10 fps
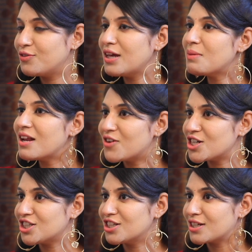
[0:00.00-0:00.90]
ஃபீமேல்
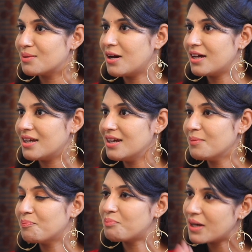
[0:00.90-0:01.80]
வெர்ஷனுங்கிற மாதிரி
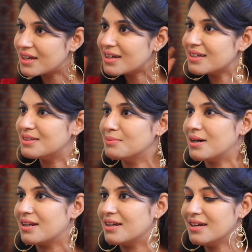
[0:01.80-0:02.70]
பெரிய இது
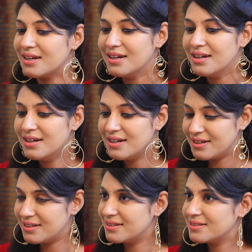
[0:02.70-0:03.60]
மாதிரி
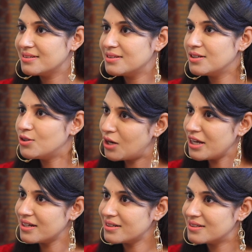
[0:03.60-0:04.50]
யூ
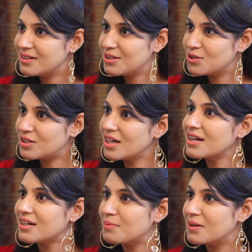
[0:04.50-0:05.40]
லைக் இட் யூ
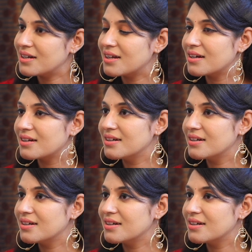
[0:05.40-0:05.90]
டேக் இட் அப்படின்ட்டேன் நான்